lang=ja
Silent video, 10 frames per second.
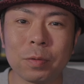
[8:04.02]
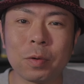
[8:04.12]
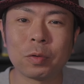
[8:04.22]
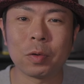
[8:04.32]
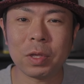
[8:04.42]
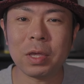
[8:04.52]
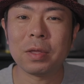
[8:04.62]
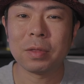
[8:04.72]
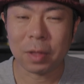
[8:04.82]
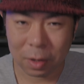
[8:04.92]
うことに
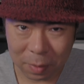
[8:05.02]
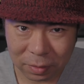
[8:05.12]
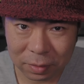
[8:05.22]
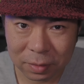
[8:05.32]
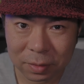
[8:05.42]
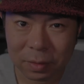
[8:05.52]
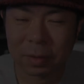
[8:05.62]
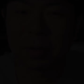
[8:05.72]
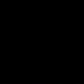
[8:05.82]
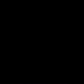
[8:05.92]
なります。
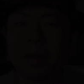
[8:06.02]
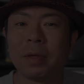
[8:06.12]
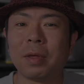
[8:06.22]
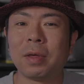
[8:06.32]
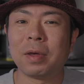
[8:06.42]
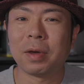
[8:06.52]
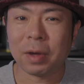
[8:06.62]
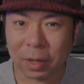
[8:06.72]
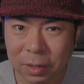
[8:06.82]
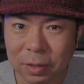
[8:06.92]

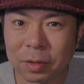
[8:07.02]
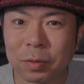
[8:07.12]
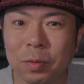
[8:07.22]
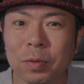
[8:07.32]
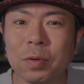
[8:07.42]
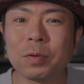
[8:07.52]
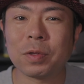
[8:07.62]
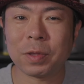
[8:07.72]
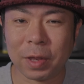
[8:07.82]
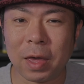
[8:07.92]
はい、というこ
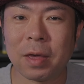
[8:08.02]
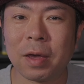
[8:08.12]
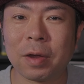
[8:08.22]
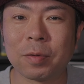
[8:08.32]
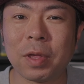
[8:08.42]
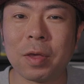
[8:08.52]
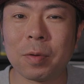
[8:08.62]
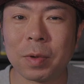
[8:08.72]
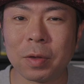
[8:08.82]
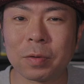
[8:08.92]
とでね、あの最
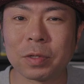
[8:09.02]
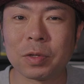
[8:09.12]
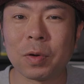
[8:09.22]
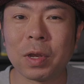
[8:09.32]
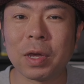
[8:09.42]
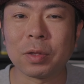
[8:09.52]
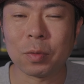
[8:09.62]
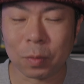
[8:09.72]
後までご視聴ありがと